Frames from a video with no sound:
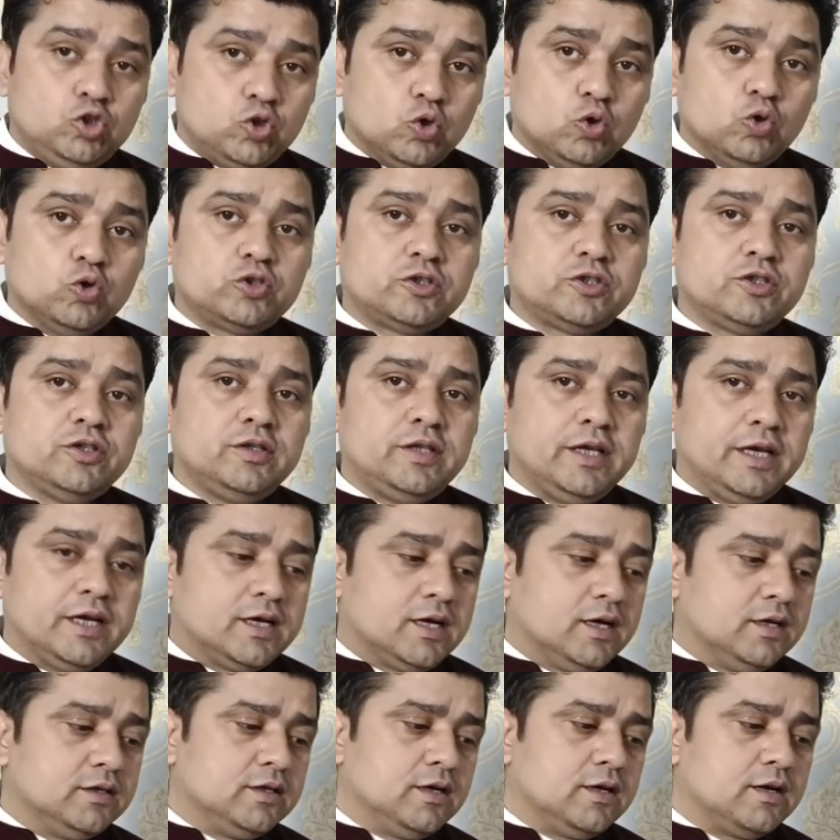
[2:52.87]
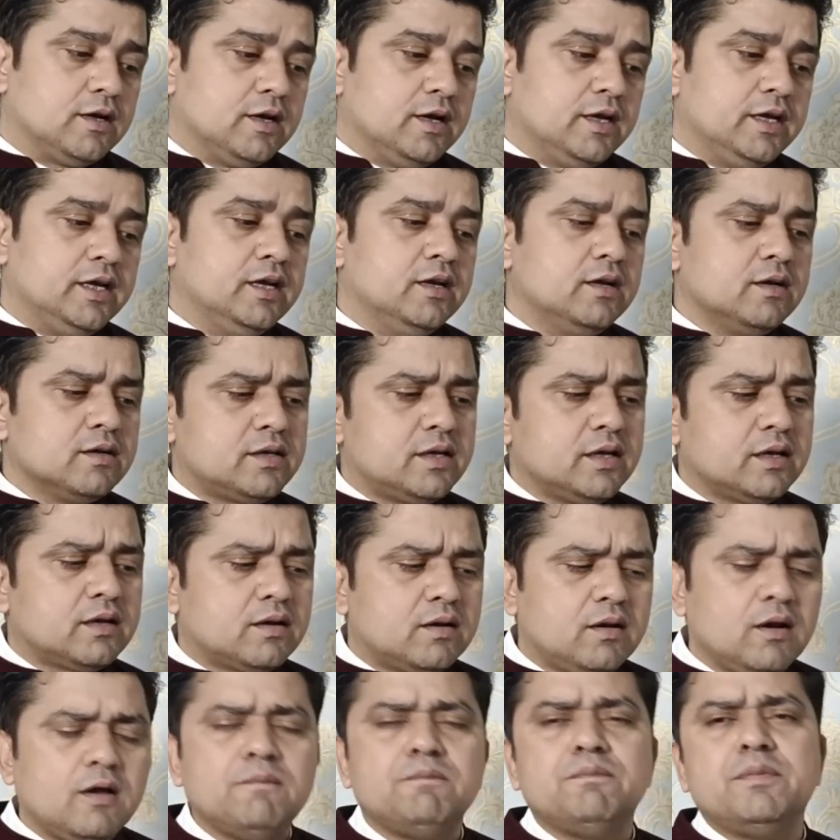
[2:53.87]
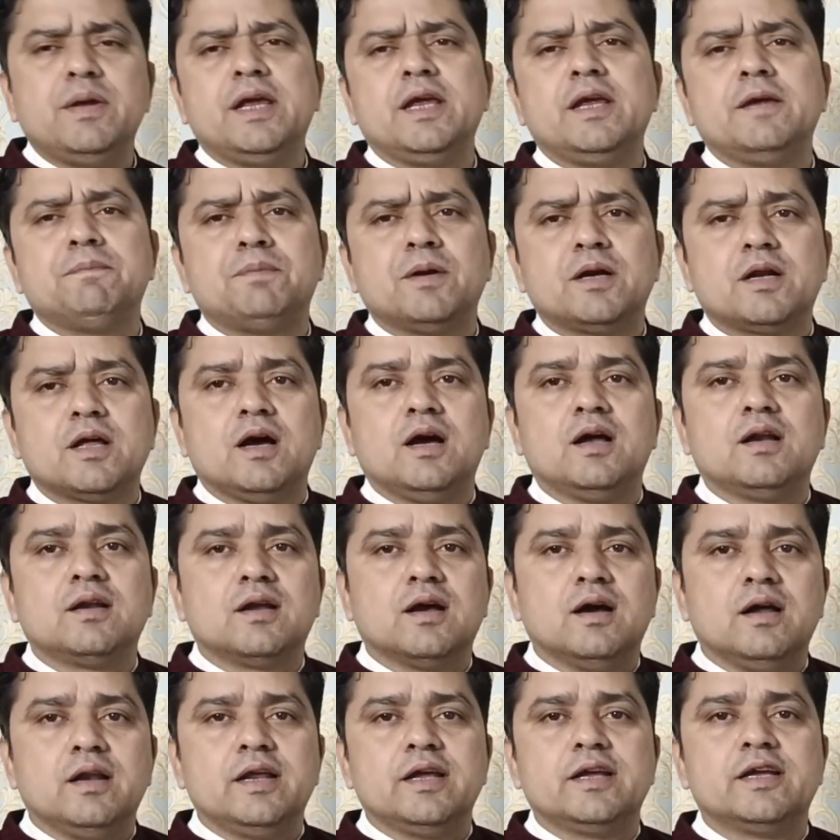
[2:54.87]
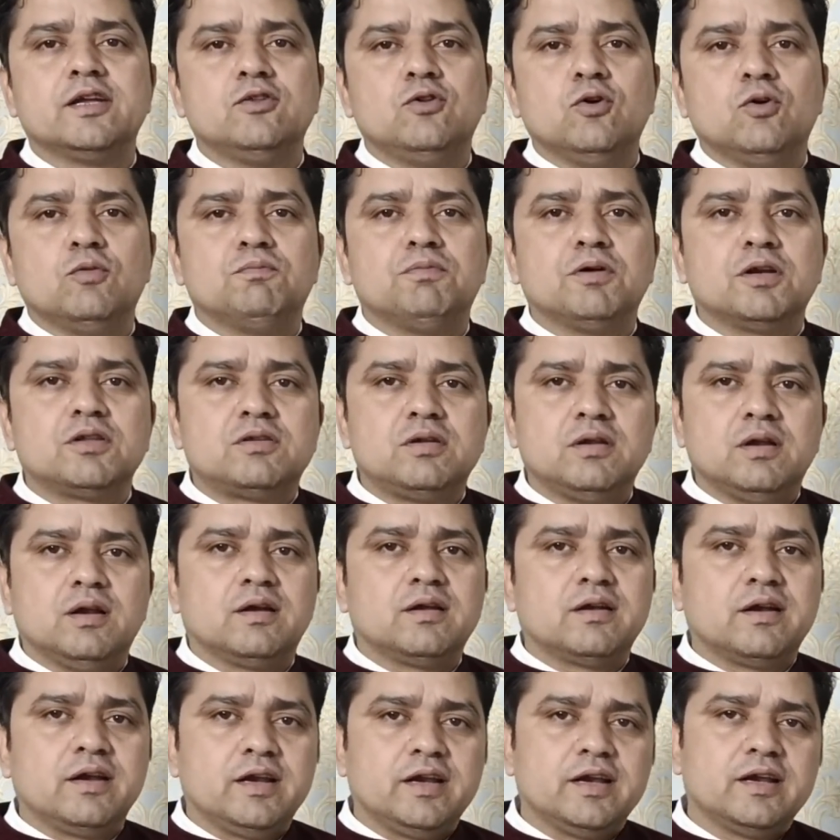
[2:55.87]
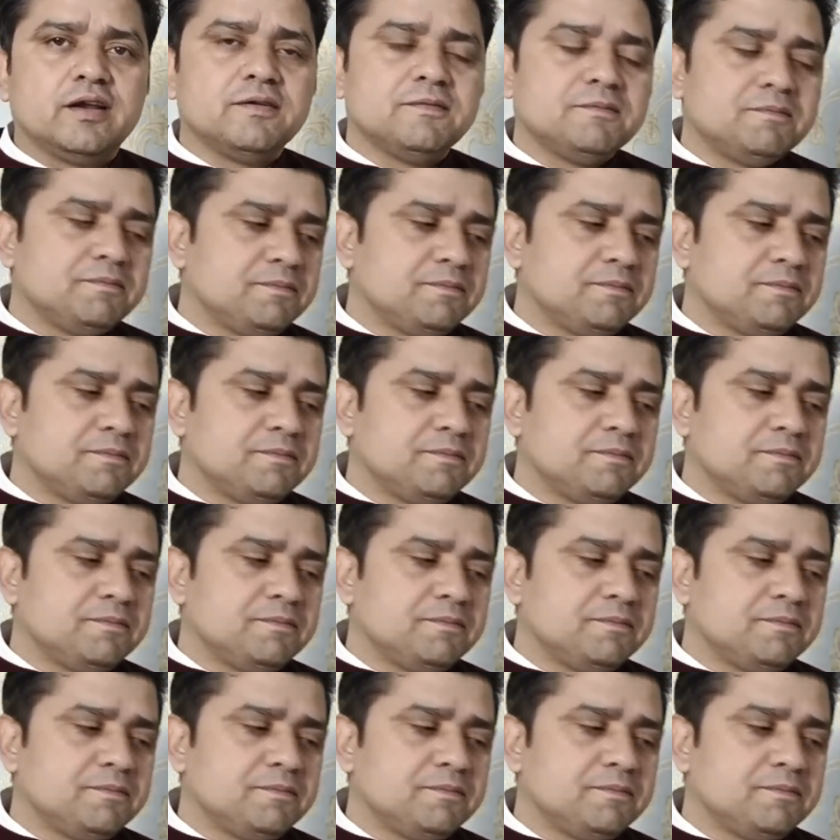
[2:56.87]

जोश देखा जा रहा है ये लड़की क्लब में ही पठान गाने की धुन पर थिरक रही है